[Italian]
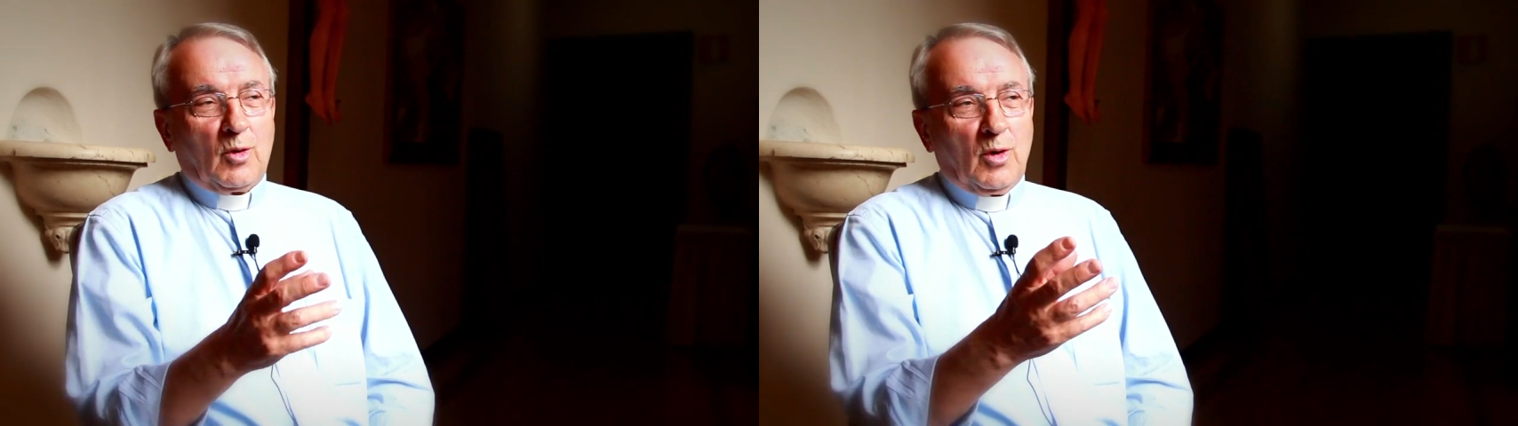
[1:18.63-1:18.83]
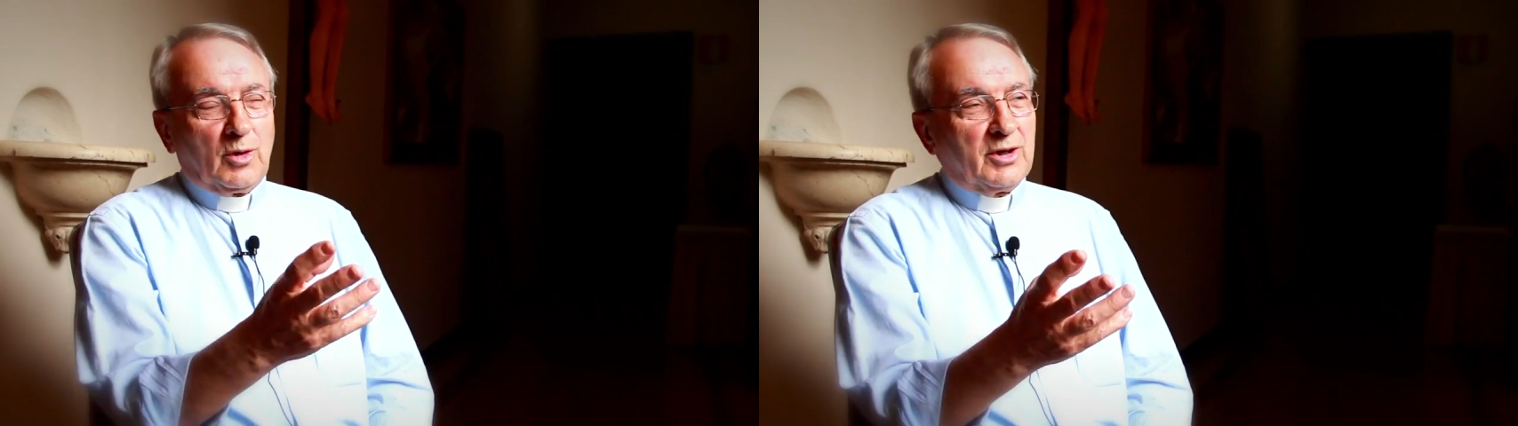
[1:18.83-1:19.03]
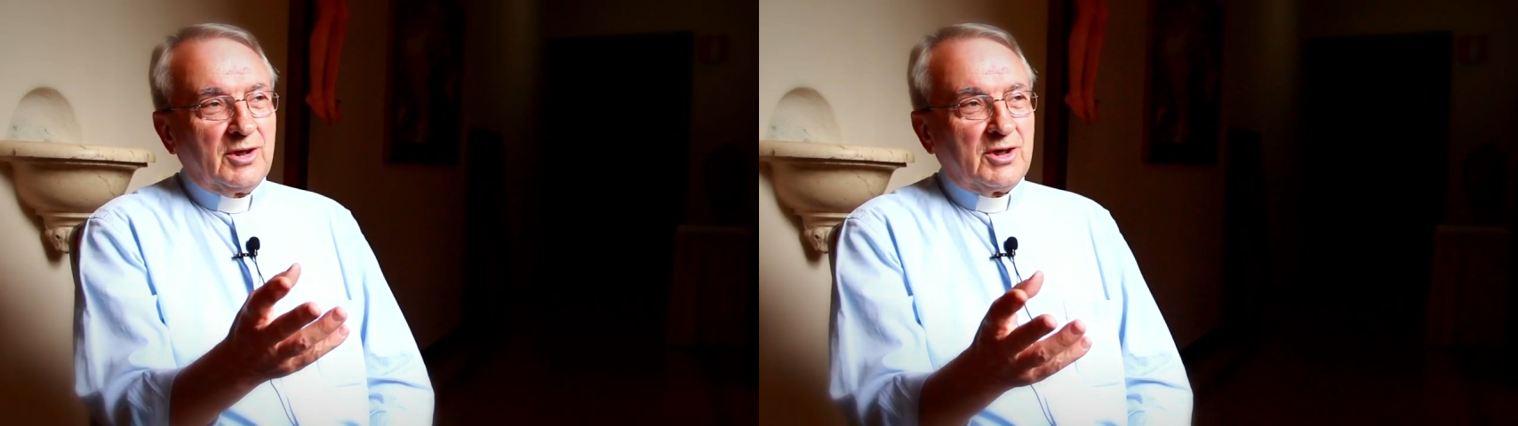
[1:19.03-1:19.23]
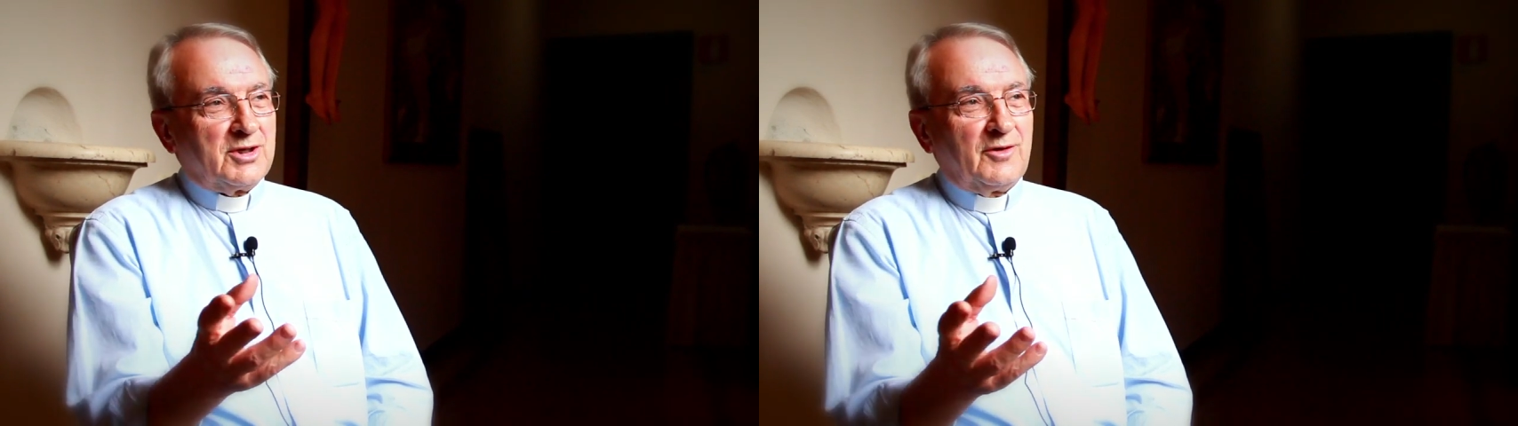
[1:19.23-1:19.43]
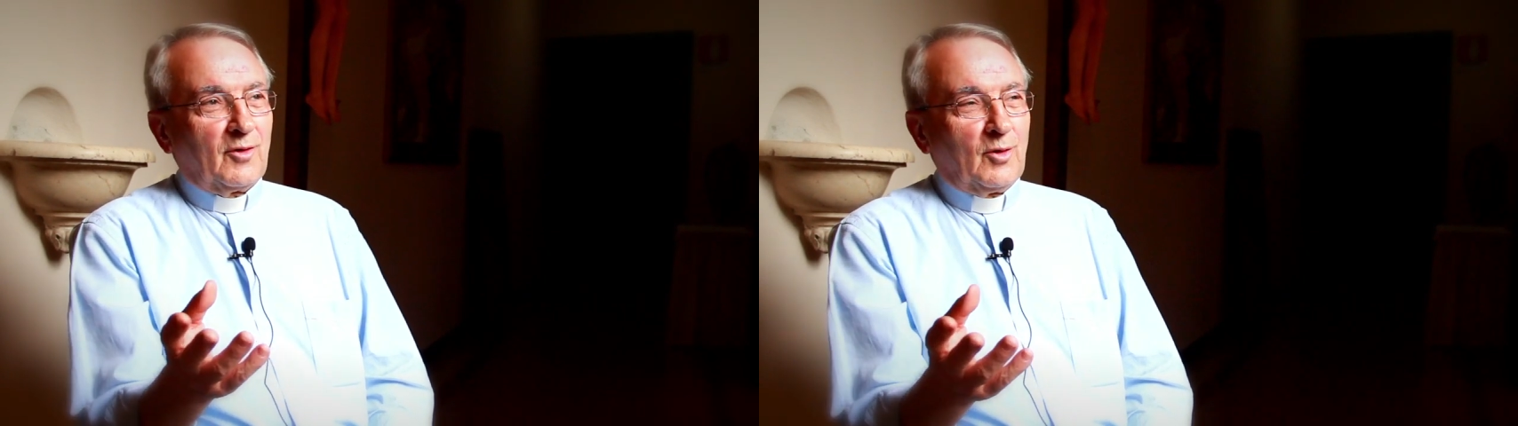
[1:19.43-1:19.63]
quello che
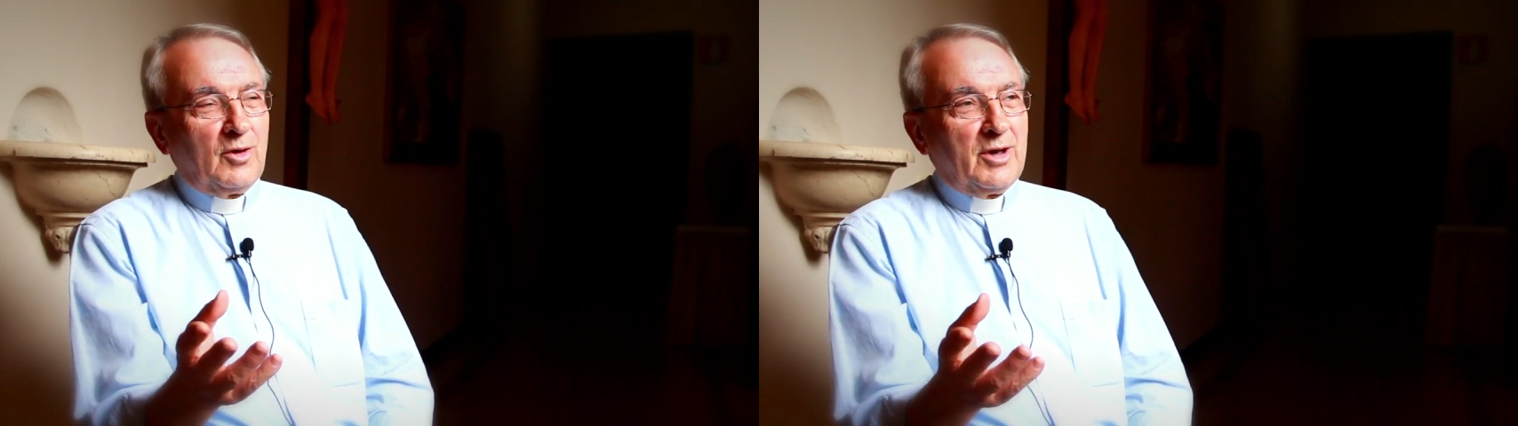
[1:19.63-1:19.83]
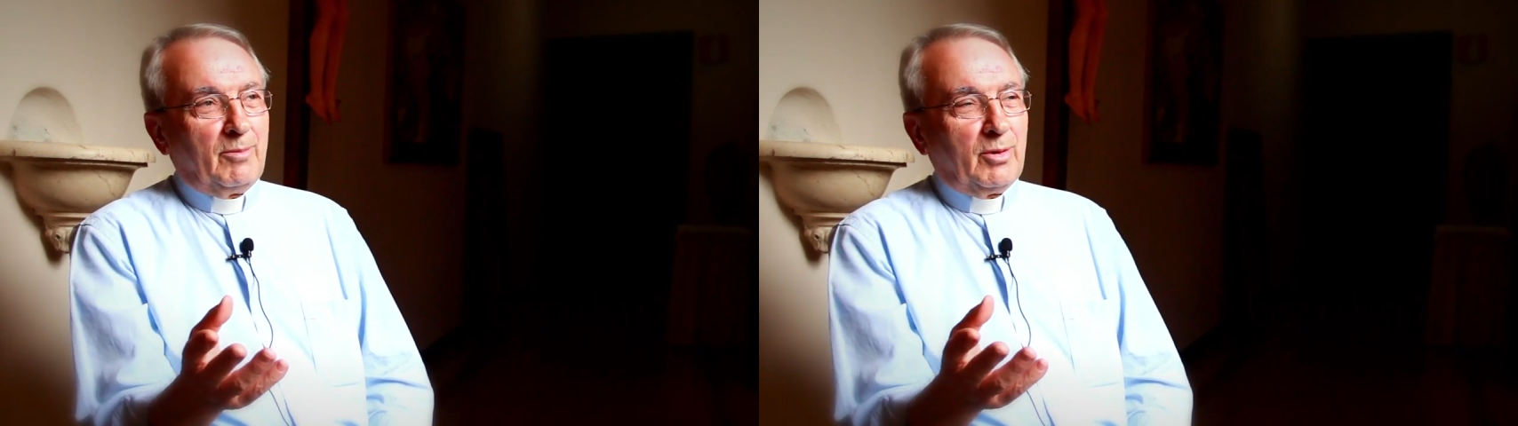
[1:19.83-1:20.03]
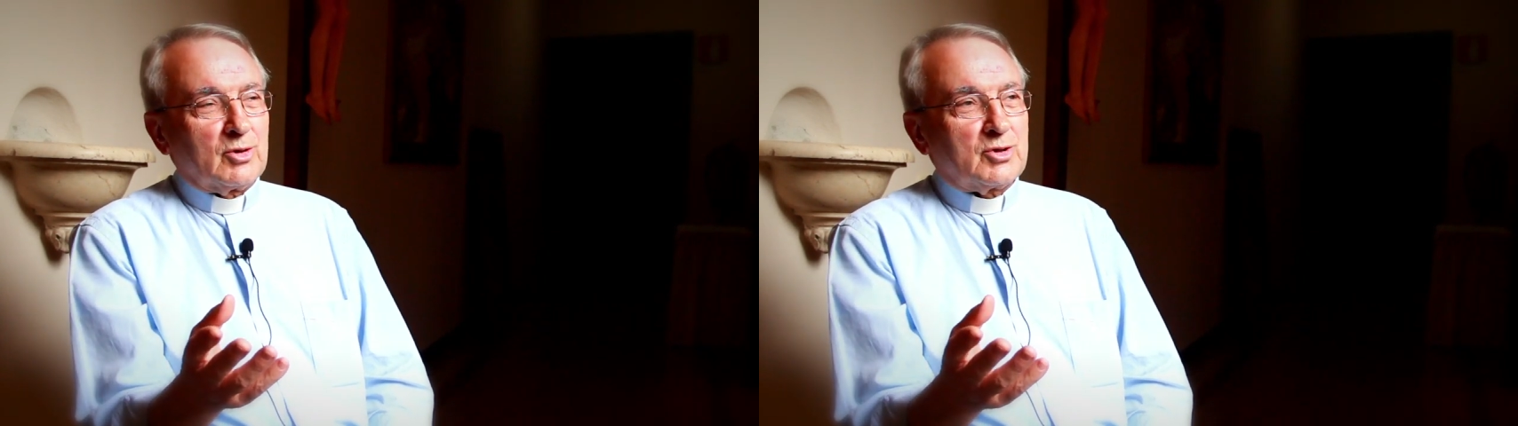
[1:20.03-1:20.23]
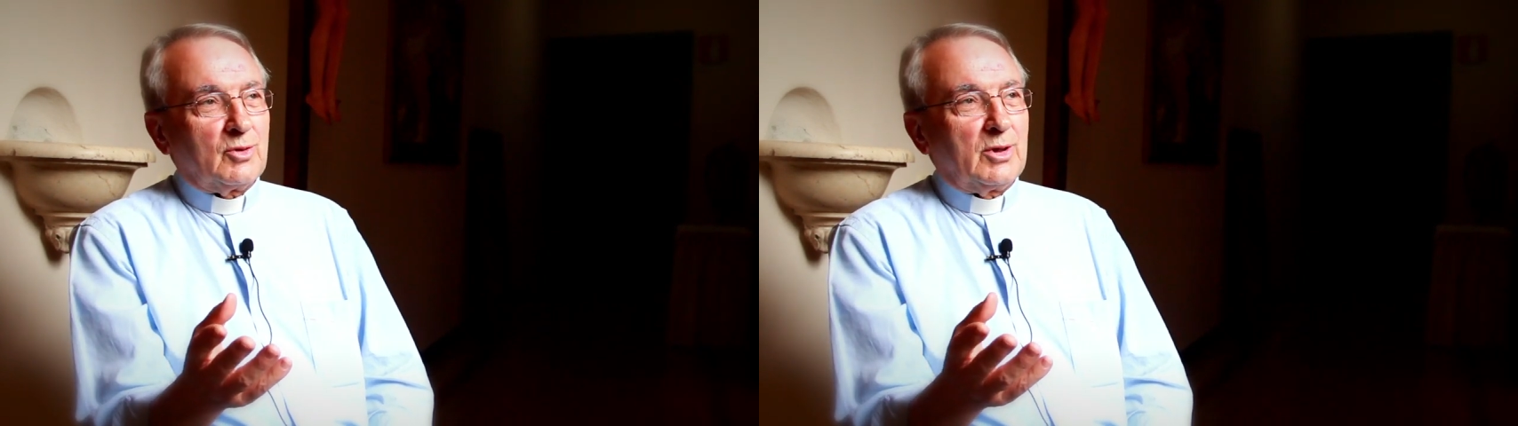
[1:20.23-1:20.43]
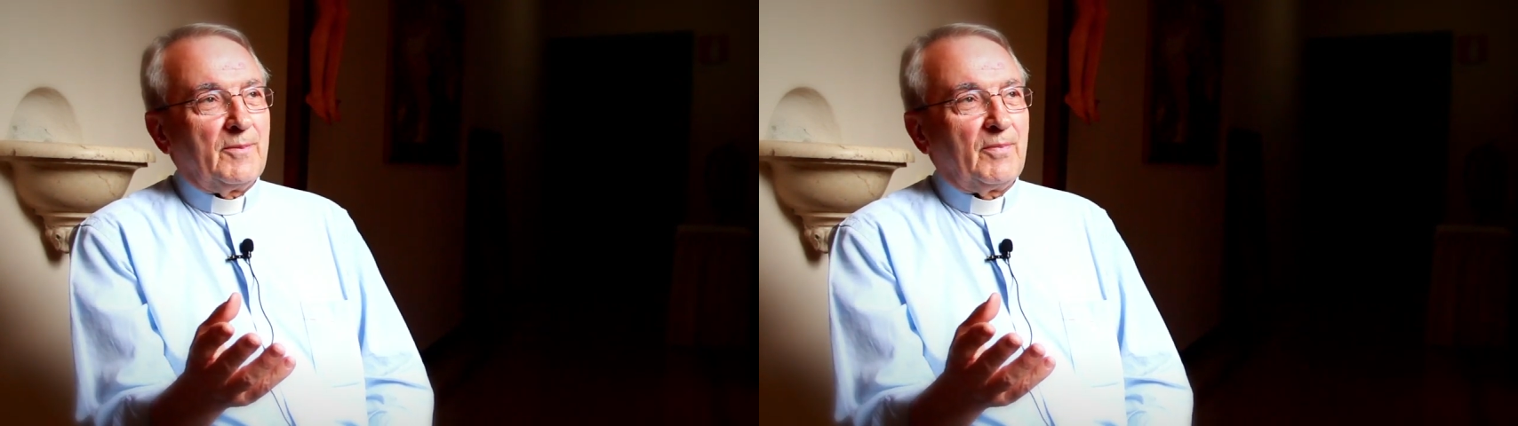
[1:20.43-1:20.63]
dicevano gli
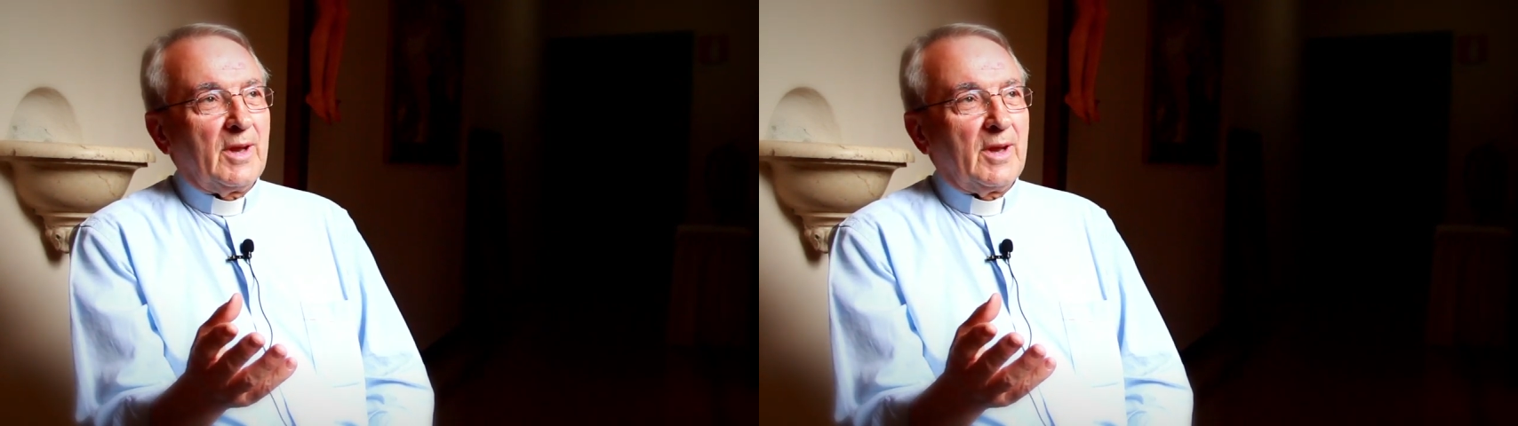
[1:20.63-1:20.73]
apostoli.